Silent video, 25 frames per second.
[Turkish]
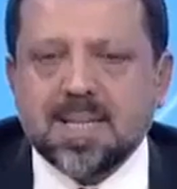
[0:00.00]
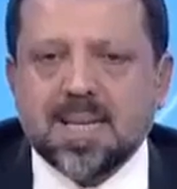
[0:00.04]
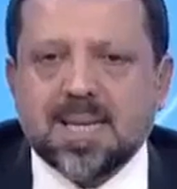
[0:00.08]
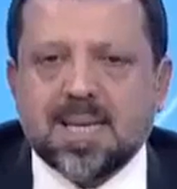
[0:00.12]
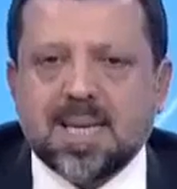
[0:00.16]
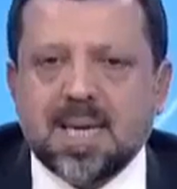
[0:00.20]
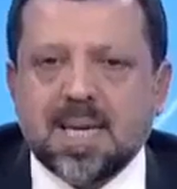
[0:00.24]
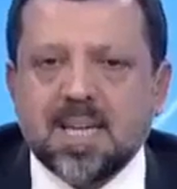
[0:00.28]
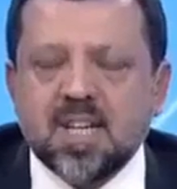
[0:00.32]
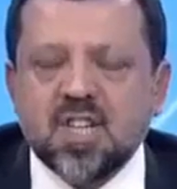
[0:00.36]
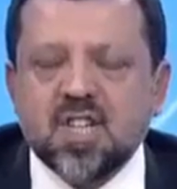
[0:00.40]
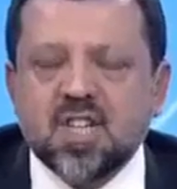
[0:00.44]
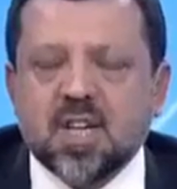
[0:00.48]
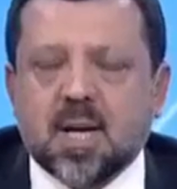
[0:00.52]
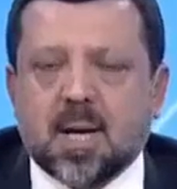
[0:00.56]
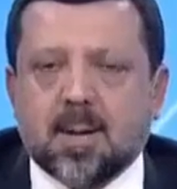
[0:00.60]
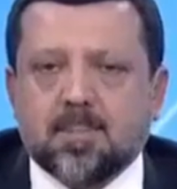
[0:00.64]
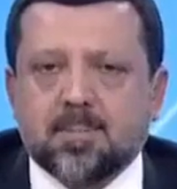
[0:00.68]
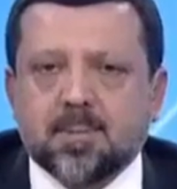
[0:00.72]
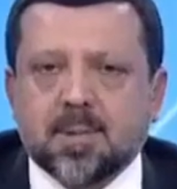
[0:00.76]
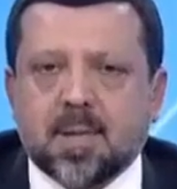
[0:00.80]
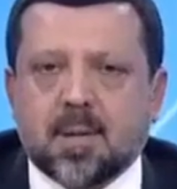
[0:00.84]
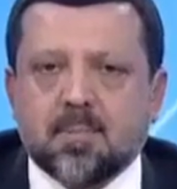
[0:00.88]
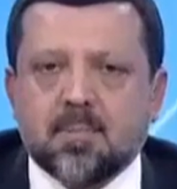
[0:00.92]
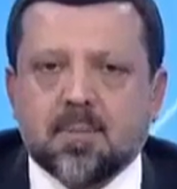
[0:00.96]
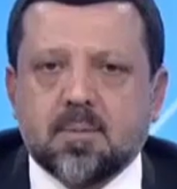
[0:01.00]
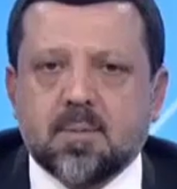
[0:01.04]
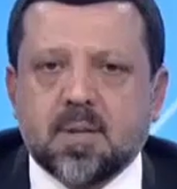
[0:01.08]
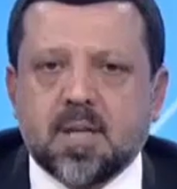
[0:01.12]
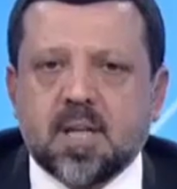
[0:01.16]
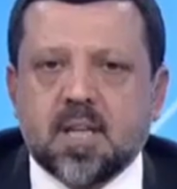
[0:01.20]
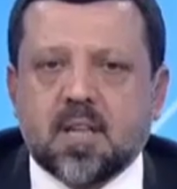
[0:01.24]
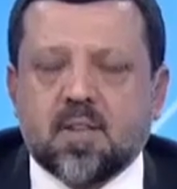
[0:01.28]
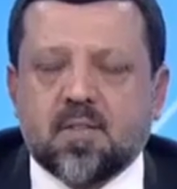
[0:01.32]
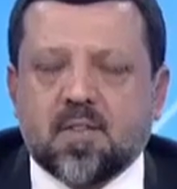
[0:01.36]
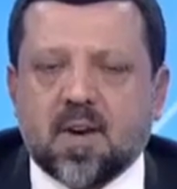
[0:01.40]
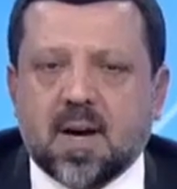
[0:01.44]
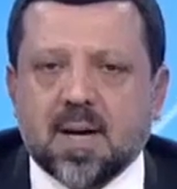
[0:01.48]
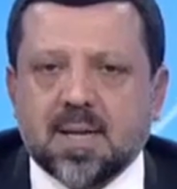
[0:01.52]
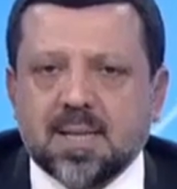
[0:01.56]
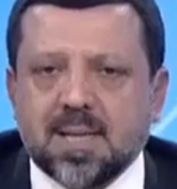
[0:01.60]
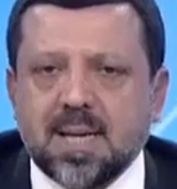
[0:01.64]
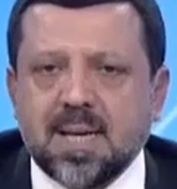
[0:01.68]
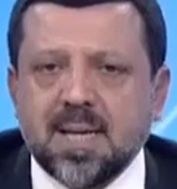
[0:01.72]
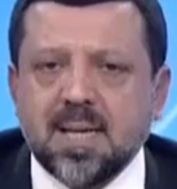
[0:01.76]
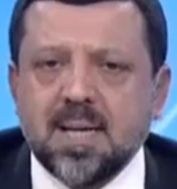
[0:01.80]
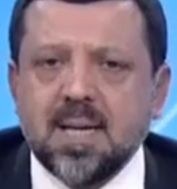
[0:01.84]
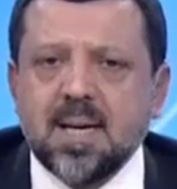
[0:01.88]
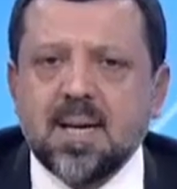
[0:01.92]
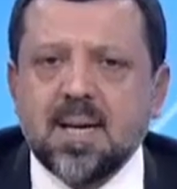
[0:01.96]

da geniş kapsamlı bir ittifaktan